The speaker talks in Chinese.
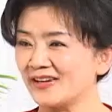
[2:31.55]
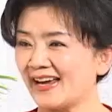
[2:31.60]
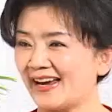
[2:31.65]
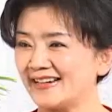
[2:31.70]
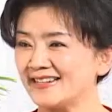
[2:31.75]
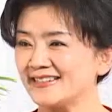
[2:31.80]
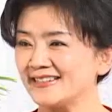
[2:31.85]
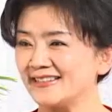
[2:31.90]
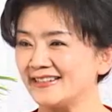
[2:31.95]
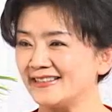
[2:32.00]
候
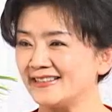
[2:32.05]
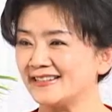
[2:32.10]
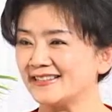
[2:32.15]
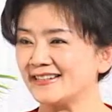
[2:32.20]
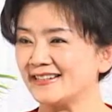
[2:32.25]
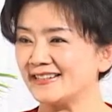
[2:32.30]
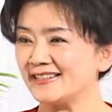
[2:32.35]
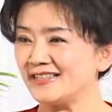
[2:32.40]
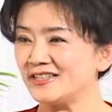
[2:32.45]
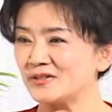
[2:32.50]
开始您的
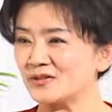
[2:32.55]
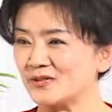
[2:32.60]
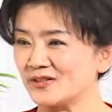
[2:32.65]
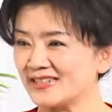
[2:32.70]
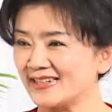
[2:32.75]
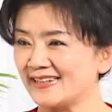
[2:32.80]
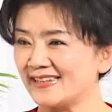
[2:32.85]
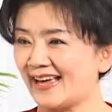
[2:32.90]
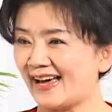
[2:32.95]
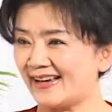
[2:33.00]
这个艺术
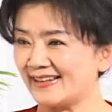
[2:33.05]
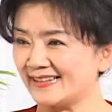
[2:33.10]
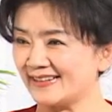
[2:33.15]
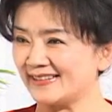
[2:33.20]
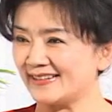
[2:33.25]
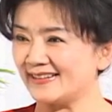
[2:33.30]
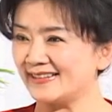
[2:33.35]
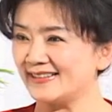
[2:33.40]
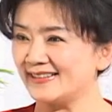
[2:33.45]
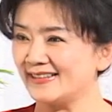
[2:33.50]
生涯的
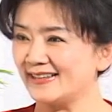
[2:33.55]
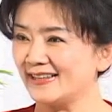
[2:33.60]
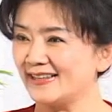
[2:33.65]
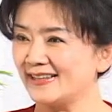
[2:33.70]
呢？